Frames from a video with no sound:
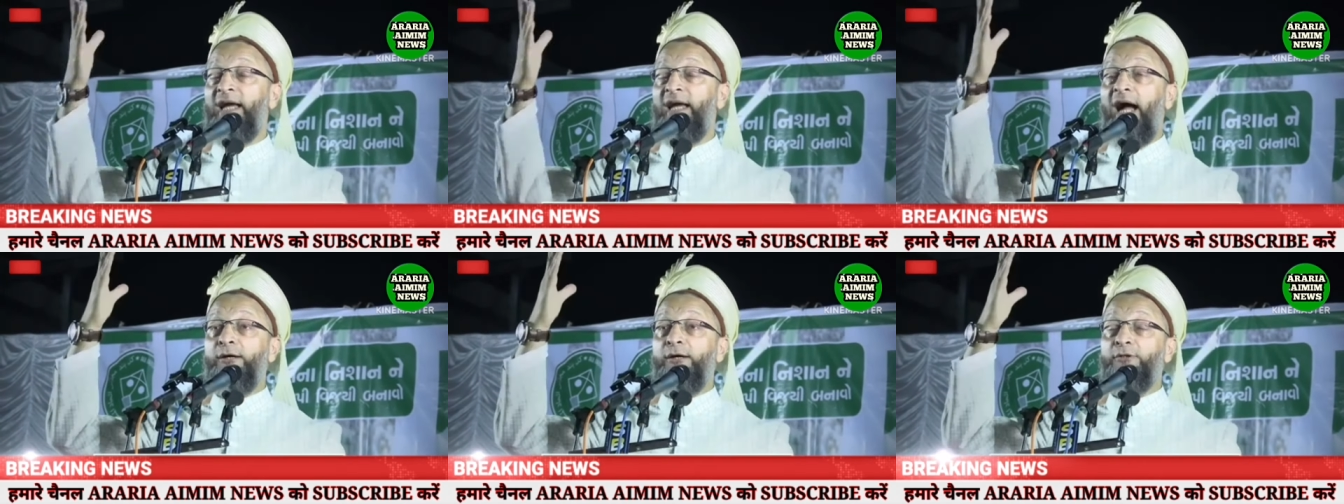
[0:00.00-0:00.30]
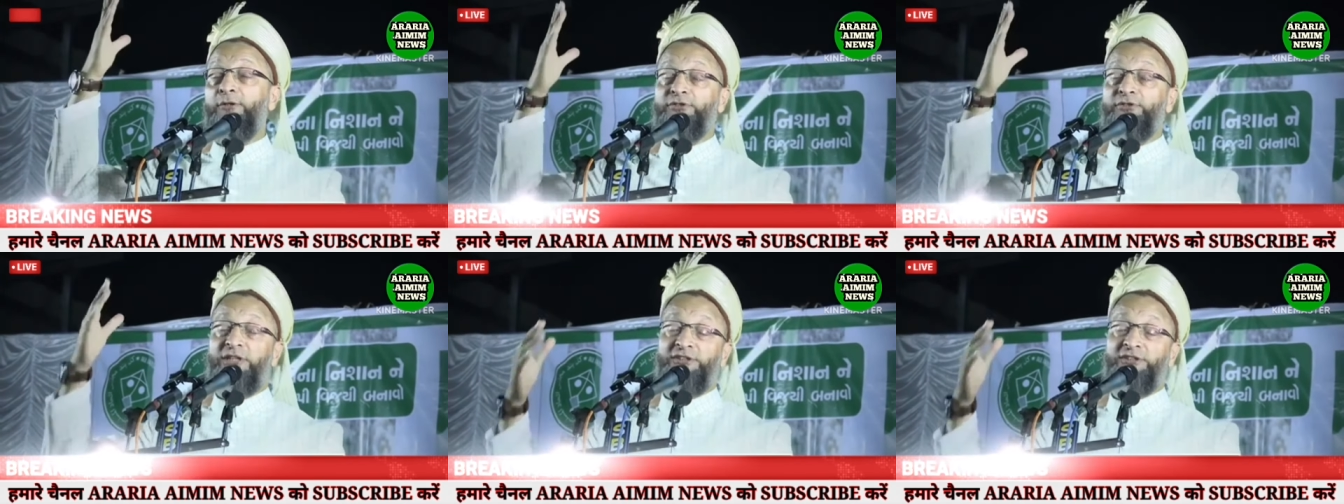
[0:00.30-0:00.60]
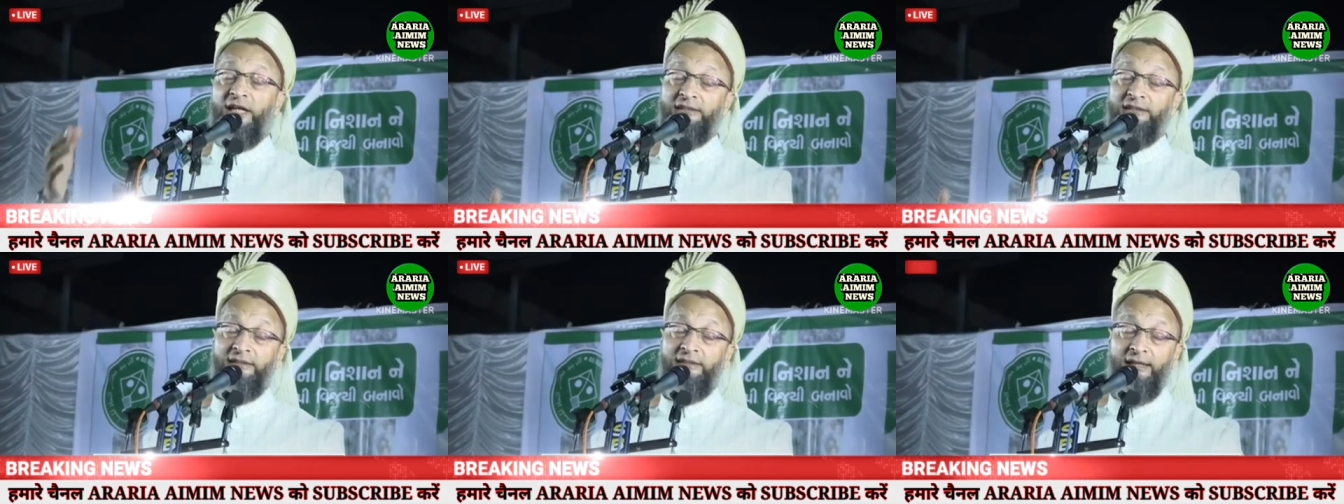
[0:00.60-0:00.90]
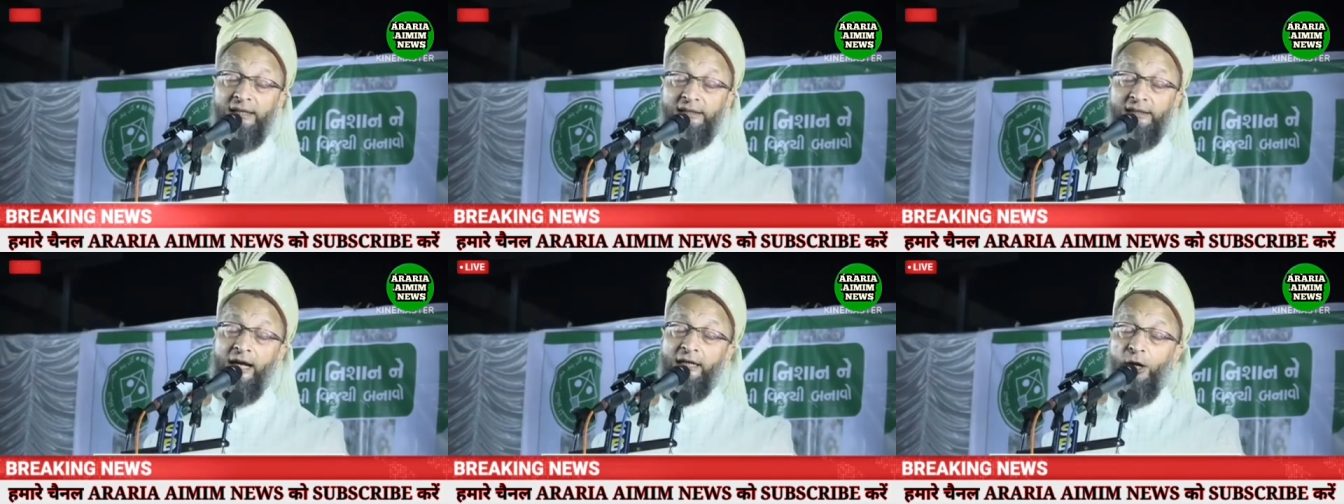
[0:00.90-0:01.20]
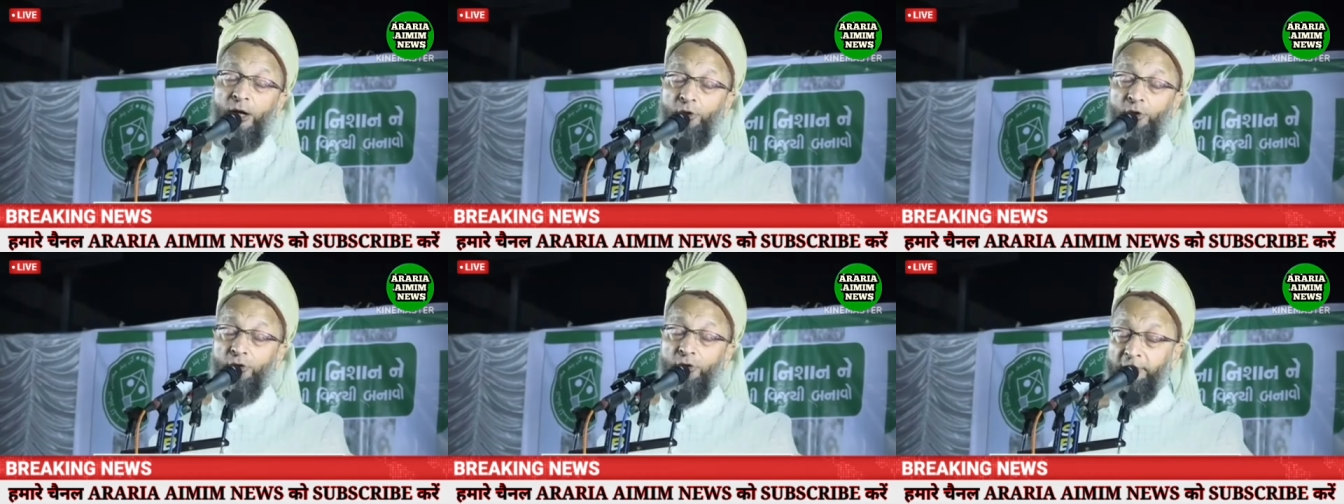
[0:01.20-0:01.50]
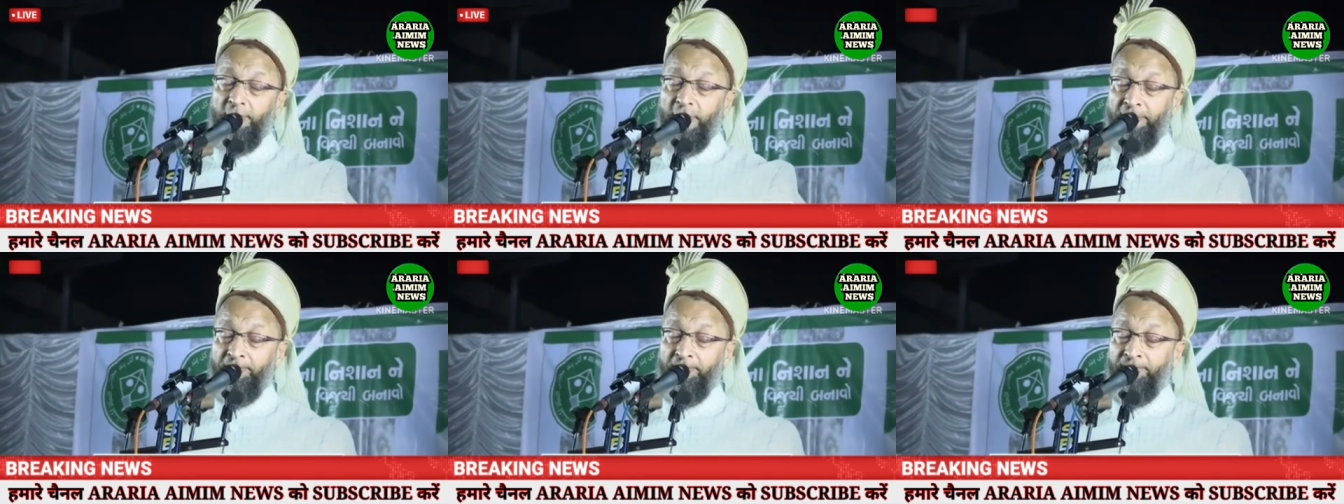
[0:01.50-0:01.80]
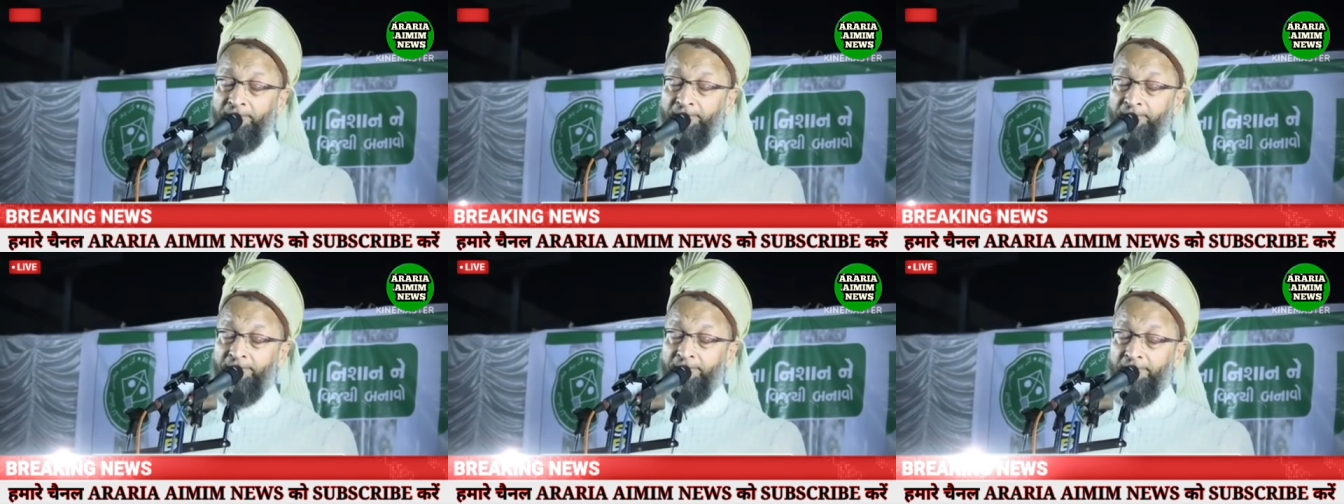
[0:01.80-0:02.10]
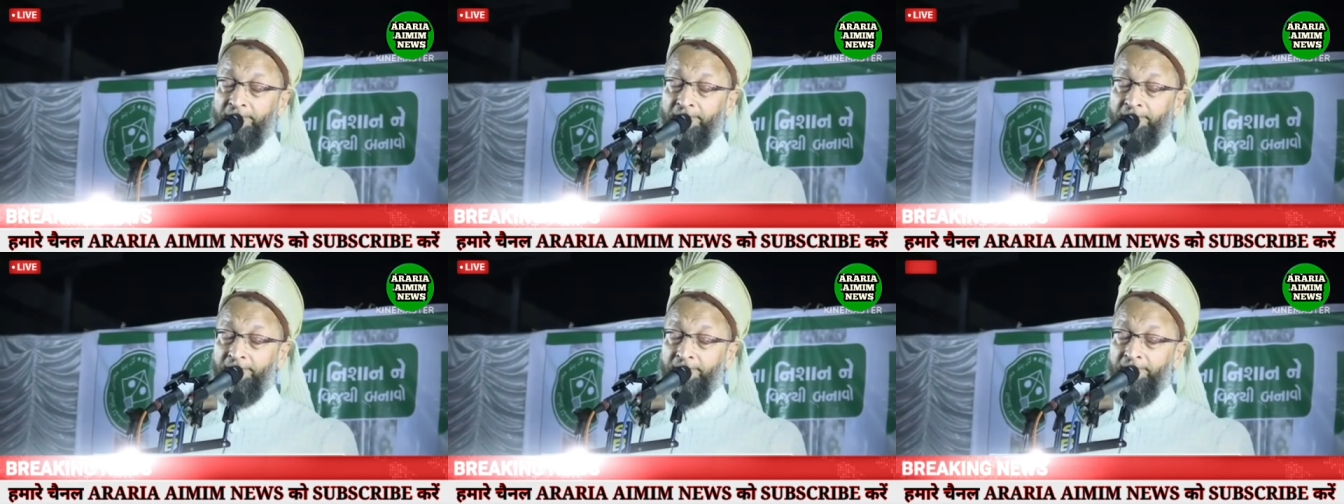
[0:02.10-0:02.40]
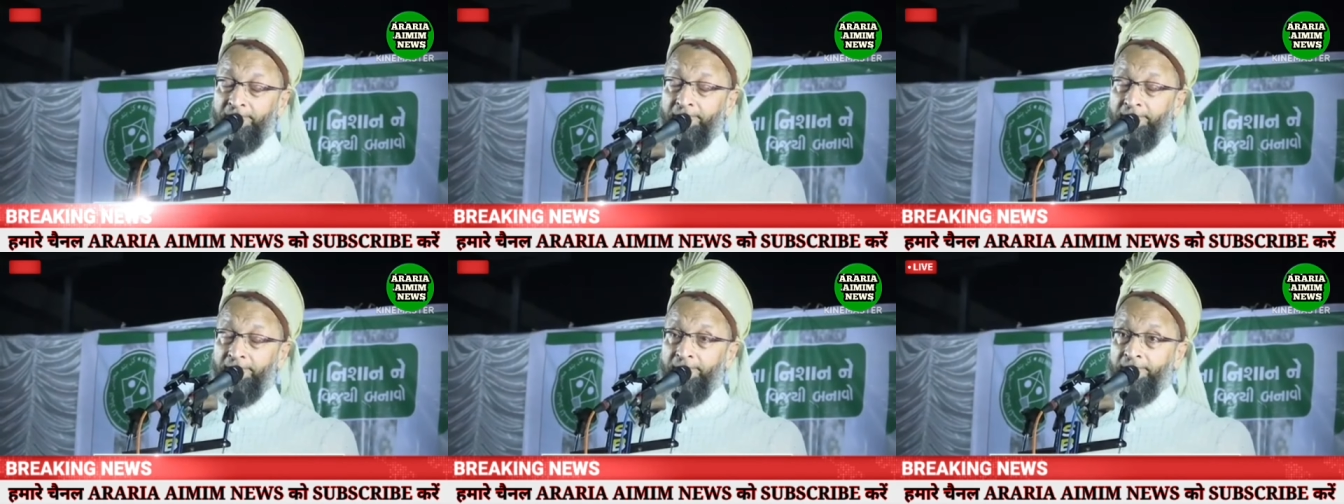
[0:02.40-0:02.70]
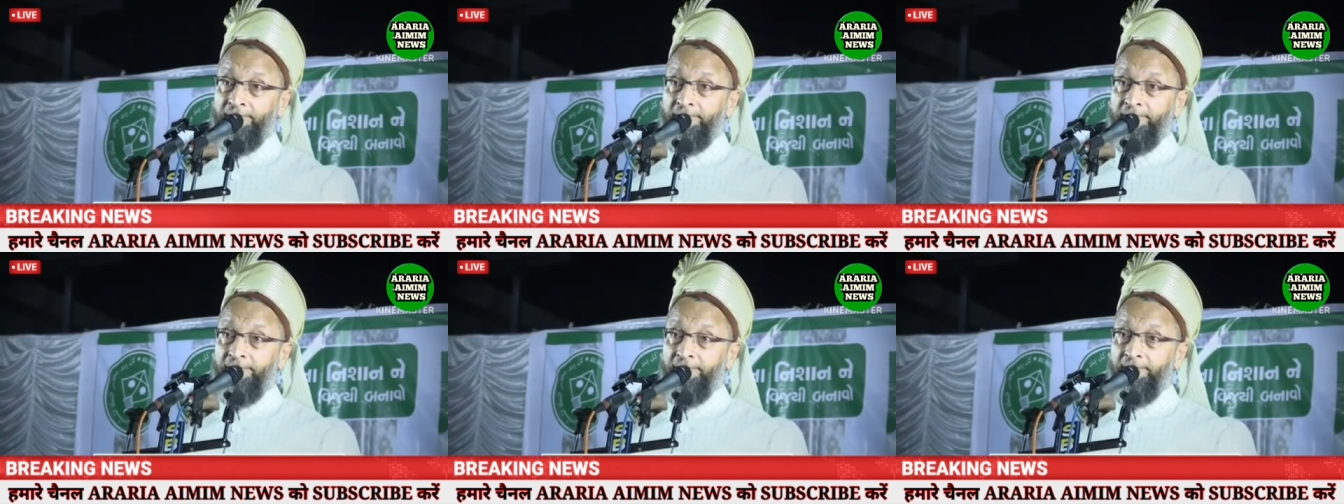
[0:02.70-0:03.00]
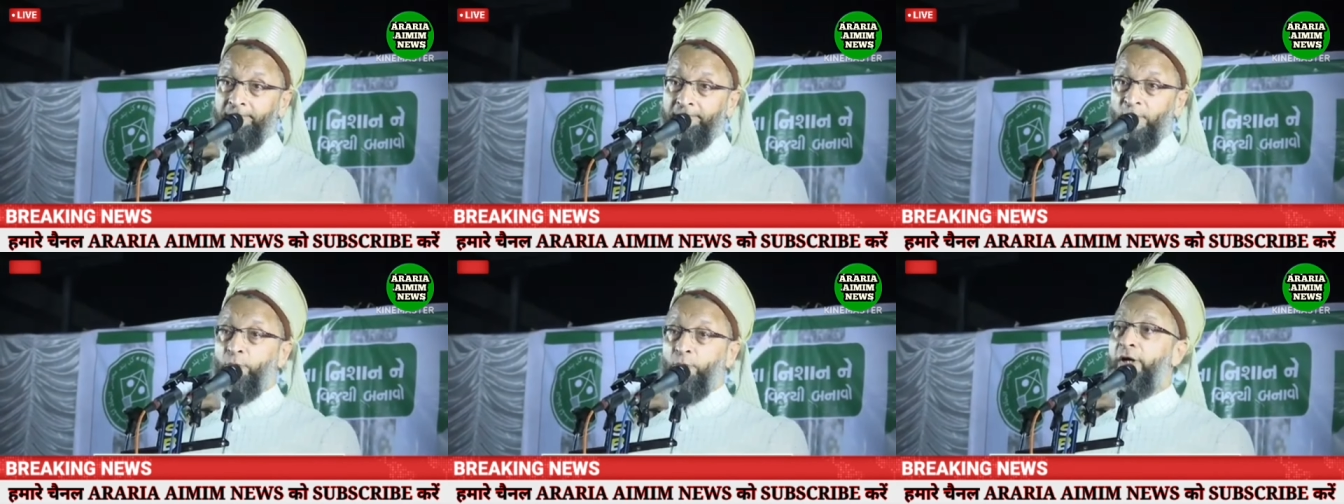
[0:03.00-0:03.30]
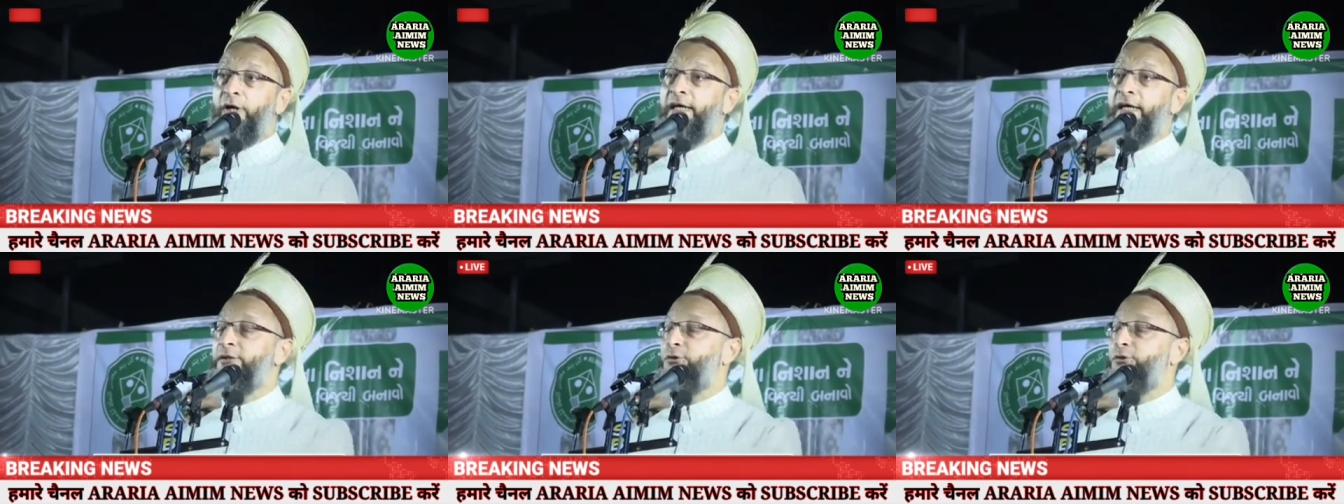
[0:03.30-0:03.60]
नहीं आए उसके जनधन के अकाउंट में